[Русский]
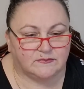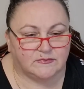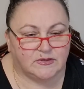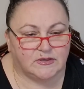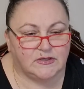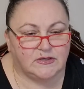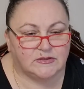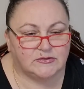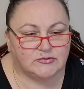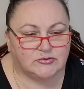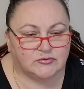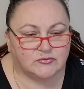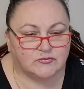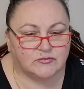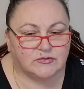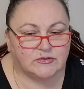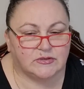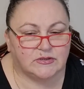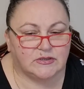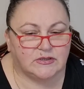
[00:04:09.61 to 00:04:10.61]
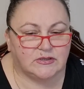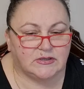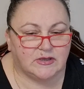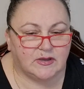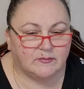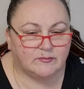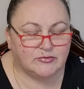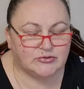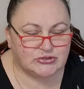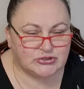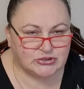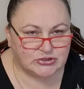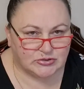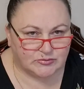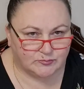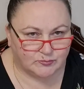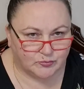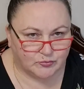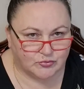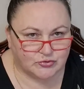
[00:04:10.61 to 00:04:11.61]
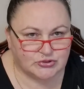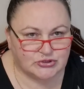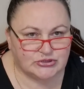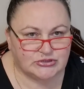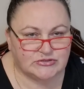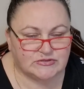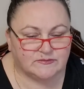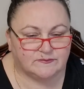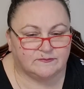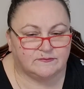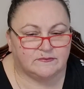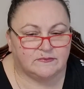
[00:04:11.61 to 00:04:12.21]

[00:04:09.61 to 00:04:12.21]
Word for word: электронной и обычной почте